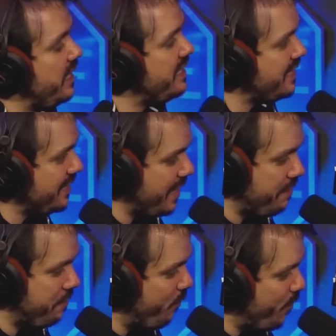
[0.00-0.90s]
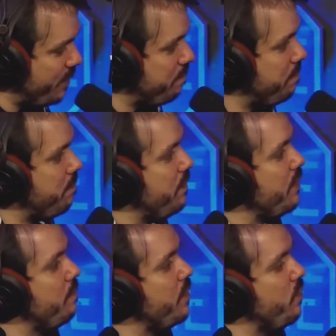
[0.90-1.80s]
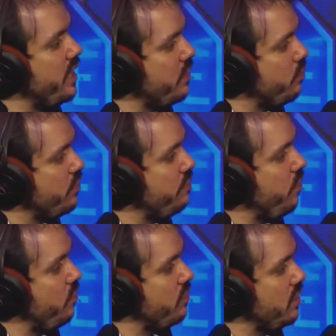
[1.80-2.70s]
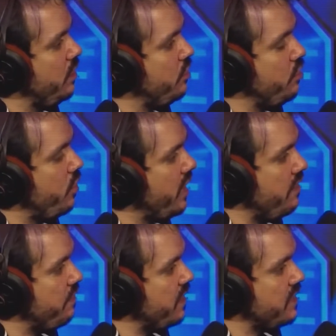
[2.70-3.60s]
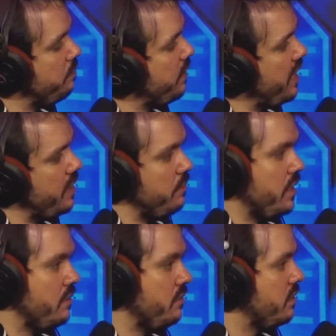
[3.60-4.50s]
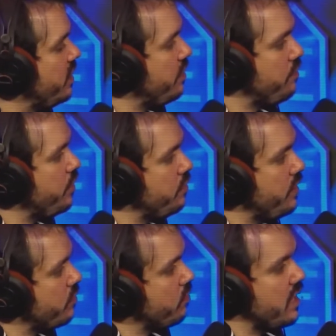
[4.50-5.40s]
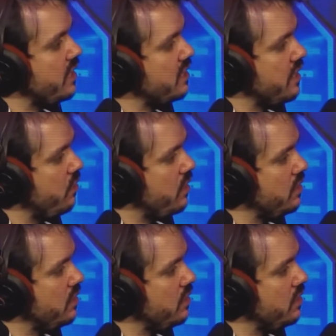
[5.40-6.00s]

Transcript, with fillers: Esse interfone me, me, conectou de volta. E de olhar e falar assim: peraí, mano, o interfone não ia tocar nessa hora.